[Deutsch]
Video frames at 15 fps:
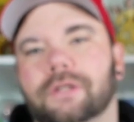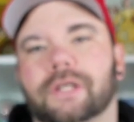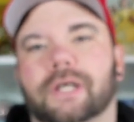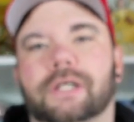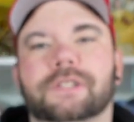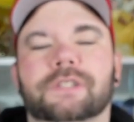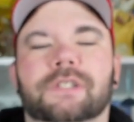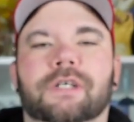Der
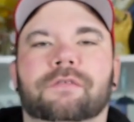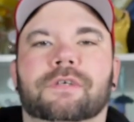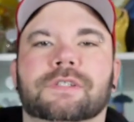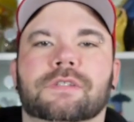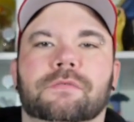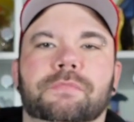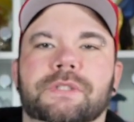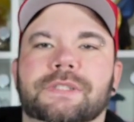alte, der war
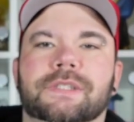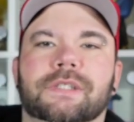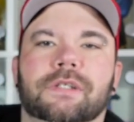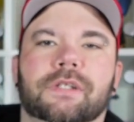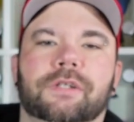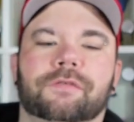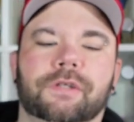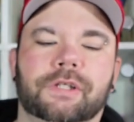so ein bisschen,
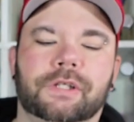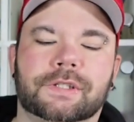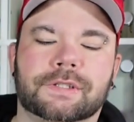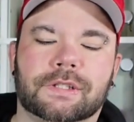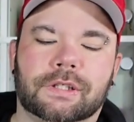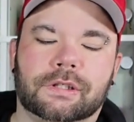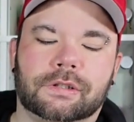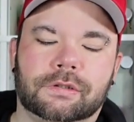ich will nicht
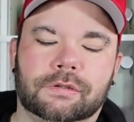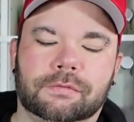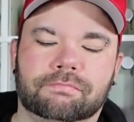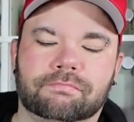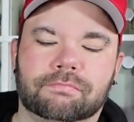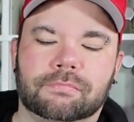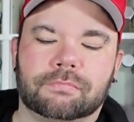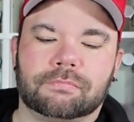sagen
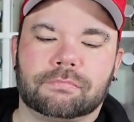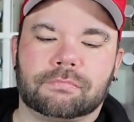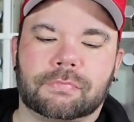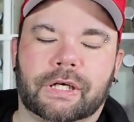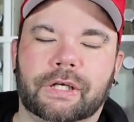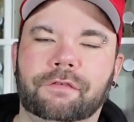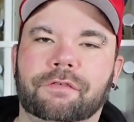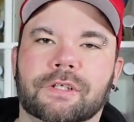
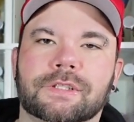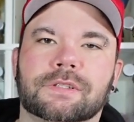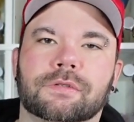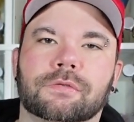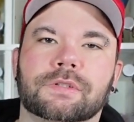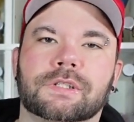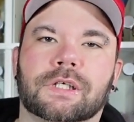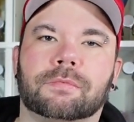
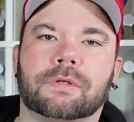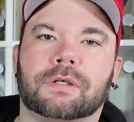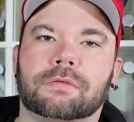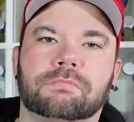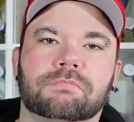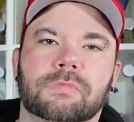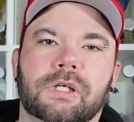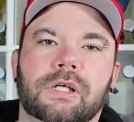einfallslos,
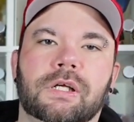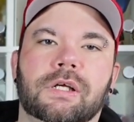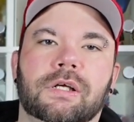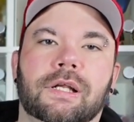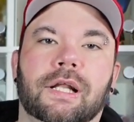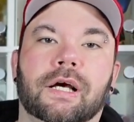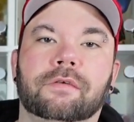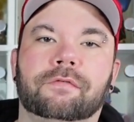aber
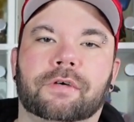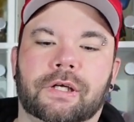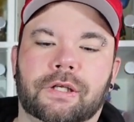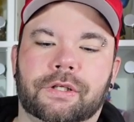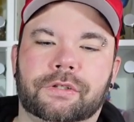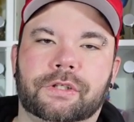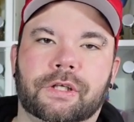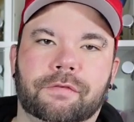
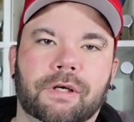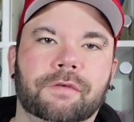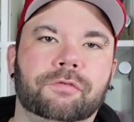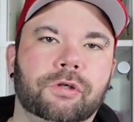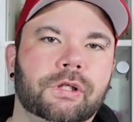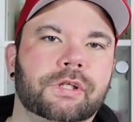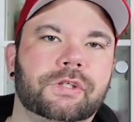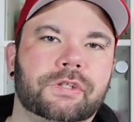langweilig. Der war
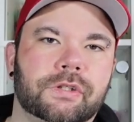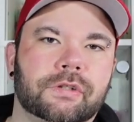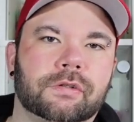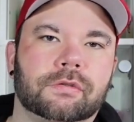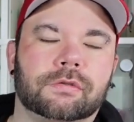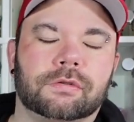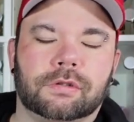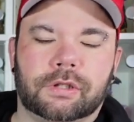wirklich
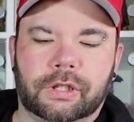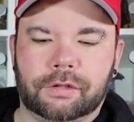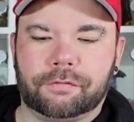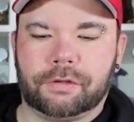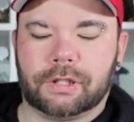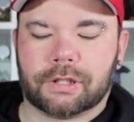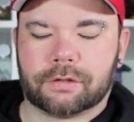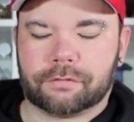
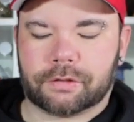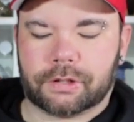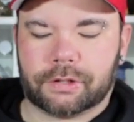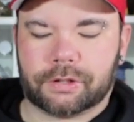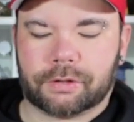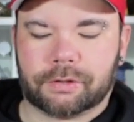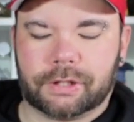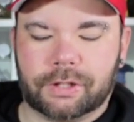irgendwie
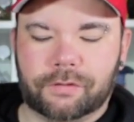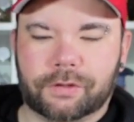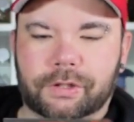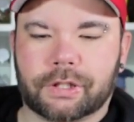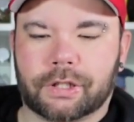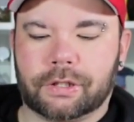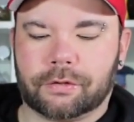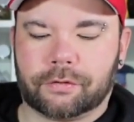langweilig, aber der sieht
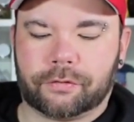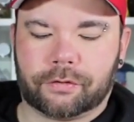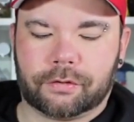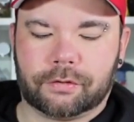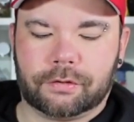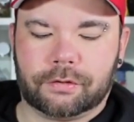geil aus.